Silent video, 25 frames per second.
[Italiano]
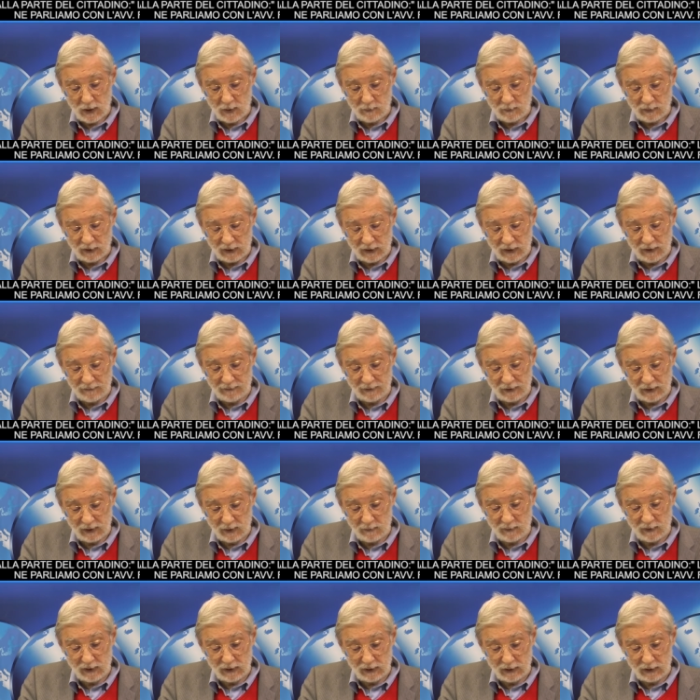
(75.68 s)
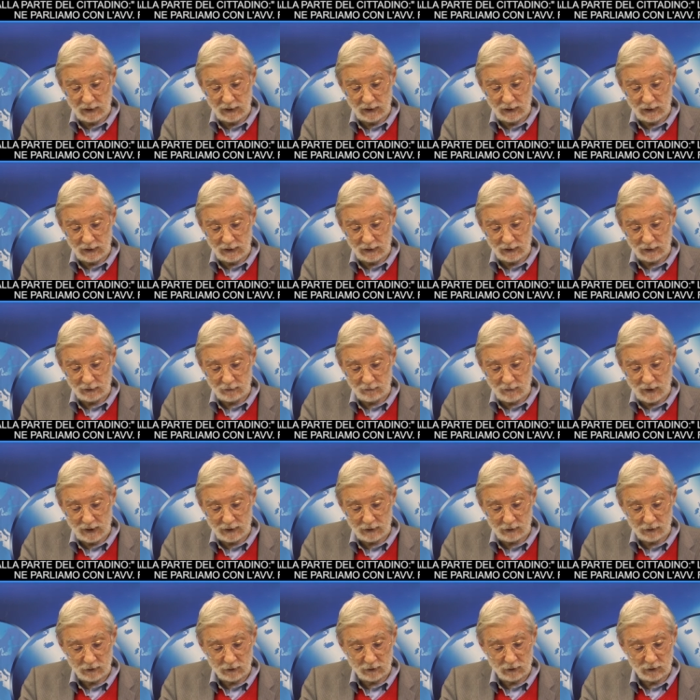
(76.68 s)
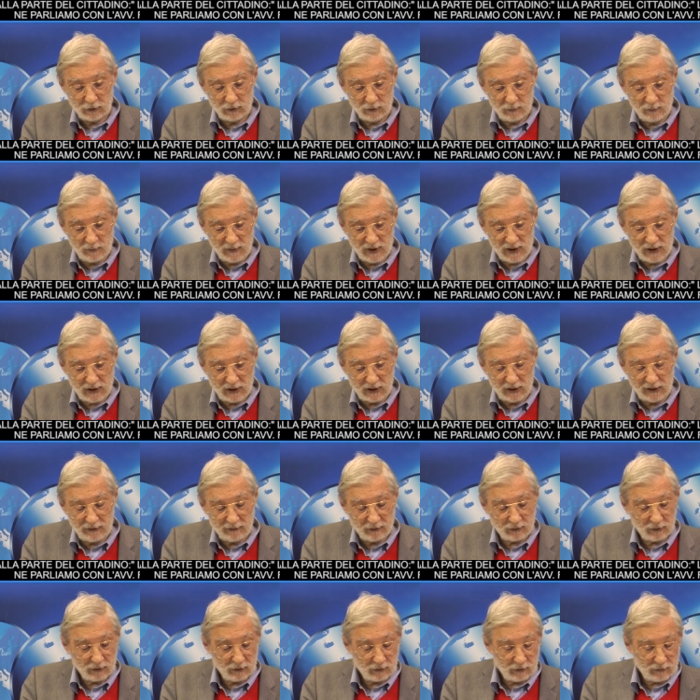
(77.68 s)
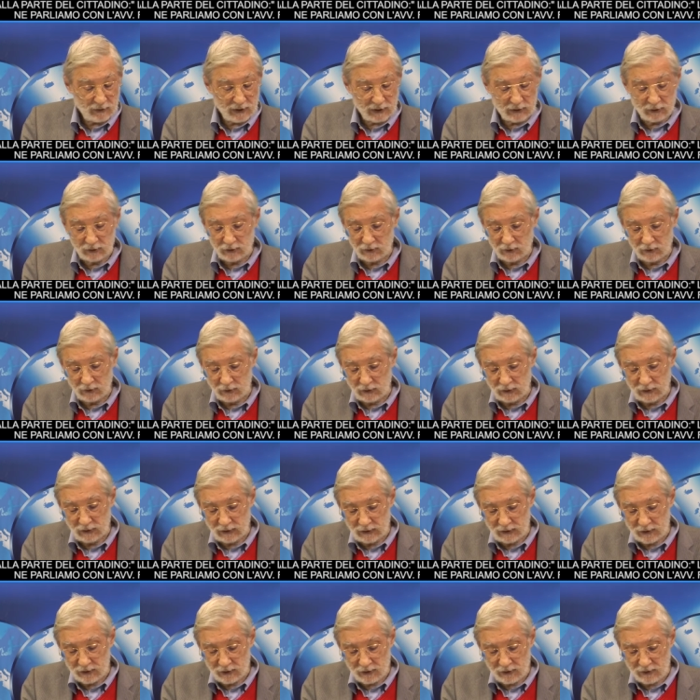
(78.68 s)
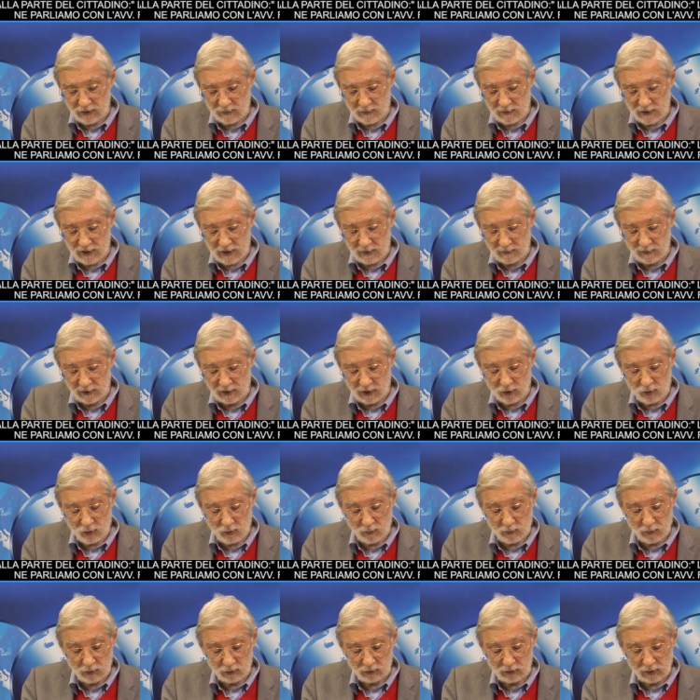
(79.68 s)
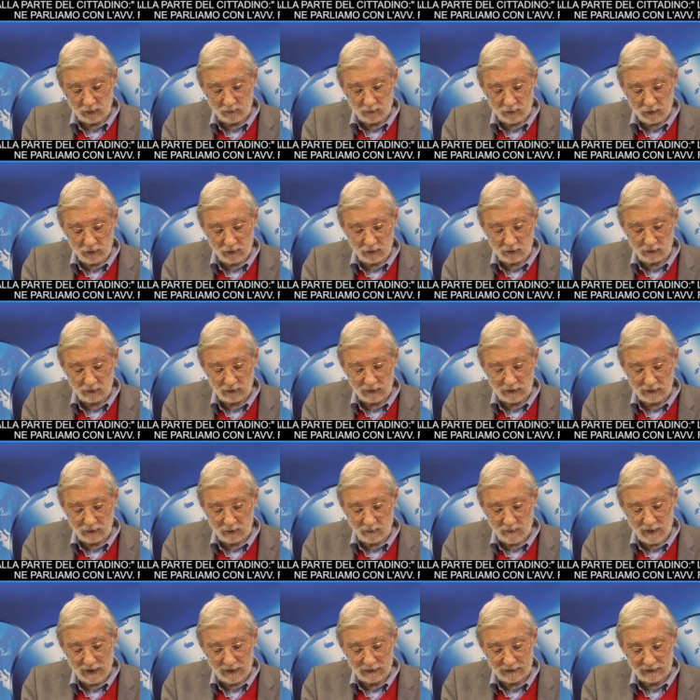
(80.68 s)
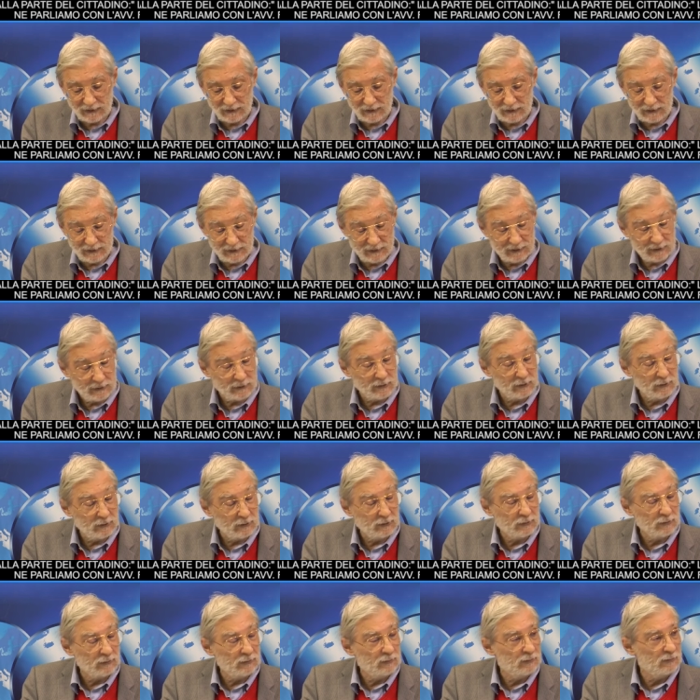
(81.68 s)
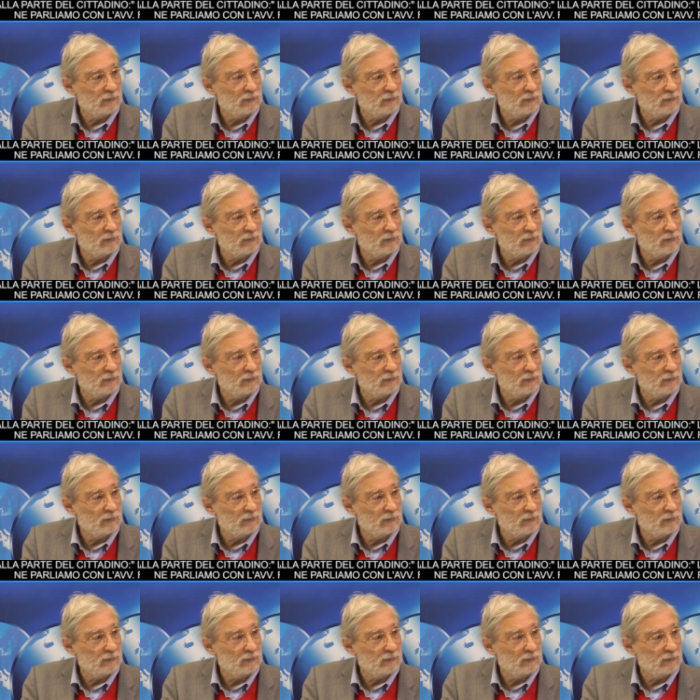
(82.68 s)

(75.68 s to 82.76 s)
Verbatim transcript: Perché effettivamente eh, quando mi scrivono, quando eh, specialmente sul ponte pongono la domanda, io non,